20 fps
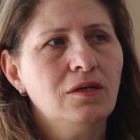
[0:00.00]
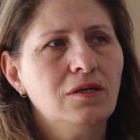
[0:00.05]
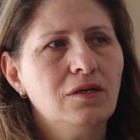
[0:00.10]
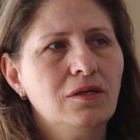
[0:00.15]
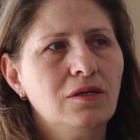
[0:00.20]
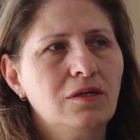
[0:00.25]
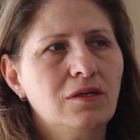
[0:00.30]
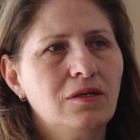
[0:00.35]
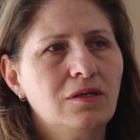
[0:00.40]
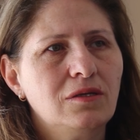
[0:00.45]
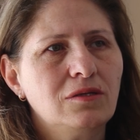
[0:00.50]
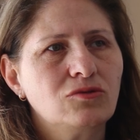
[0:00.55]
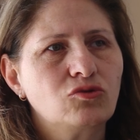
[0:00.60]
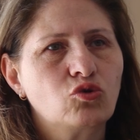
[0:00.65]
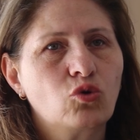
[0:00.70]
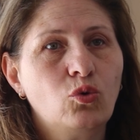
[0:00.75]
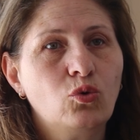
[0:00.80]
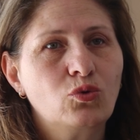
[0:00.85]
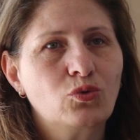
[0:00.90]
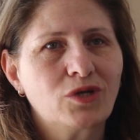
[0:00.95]
Ee,
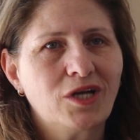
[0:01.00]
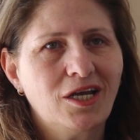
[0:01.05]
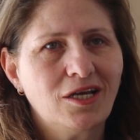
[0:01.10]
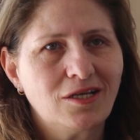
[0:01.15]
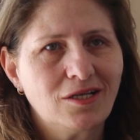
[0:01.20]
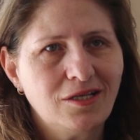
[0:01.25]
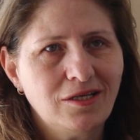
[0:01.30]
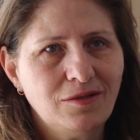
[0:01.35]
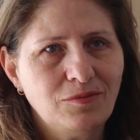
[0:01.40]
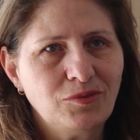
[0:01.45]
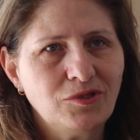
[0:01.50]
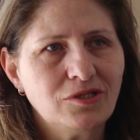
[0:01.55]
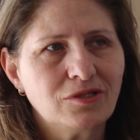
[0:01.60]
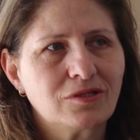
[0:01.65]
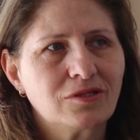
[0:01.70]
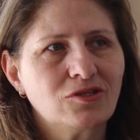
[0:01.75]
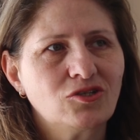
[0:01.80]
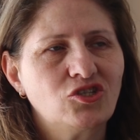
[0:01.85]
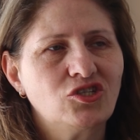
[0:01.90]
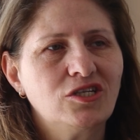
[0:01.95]
çok renkli
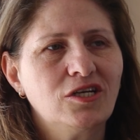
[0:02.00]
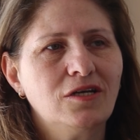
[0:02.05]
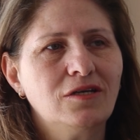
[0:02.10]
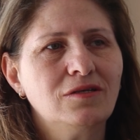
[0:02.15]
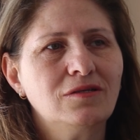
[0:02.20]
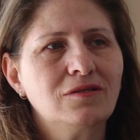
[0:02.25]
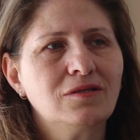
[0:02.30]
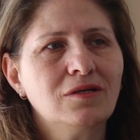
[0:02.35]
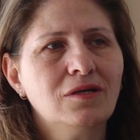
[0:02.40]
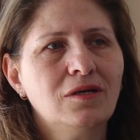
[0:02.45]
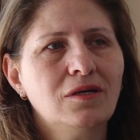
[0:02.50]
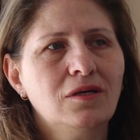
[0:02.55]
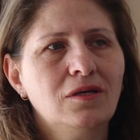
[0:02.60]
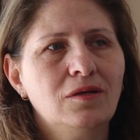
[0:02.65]
bir şehir.